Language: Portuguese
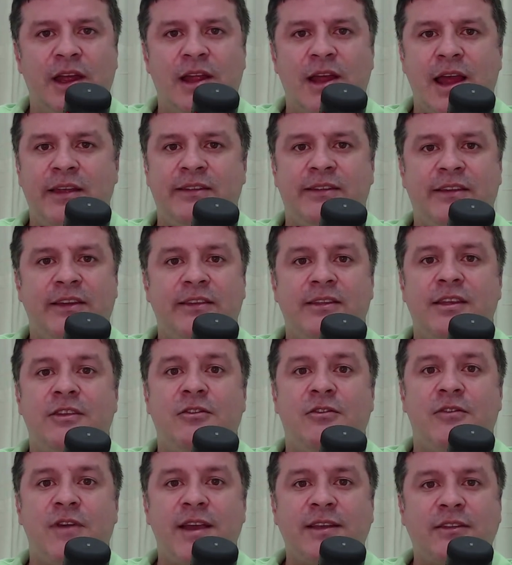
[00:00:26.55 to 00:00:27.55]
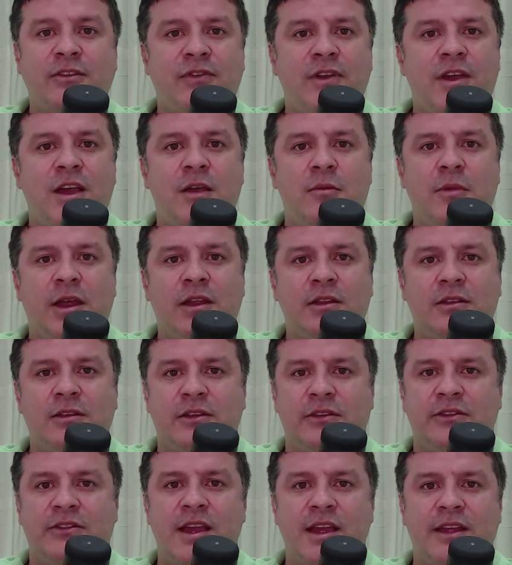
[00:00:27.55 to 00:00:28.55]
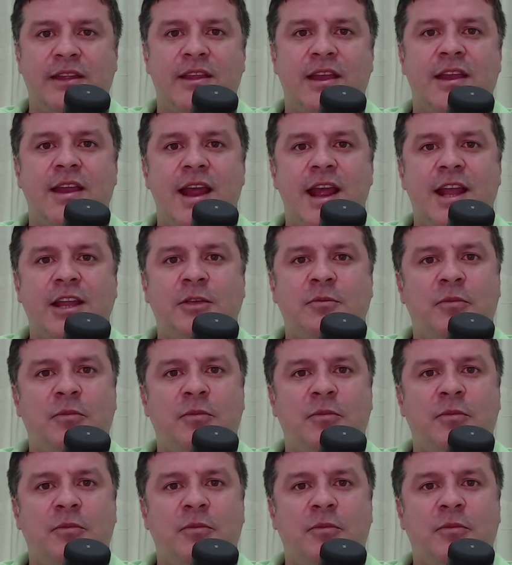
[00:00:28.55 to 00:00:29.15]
Existem diversas ferramentas na internet,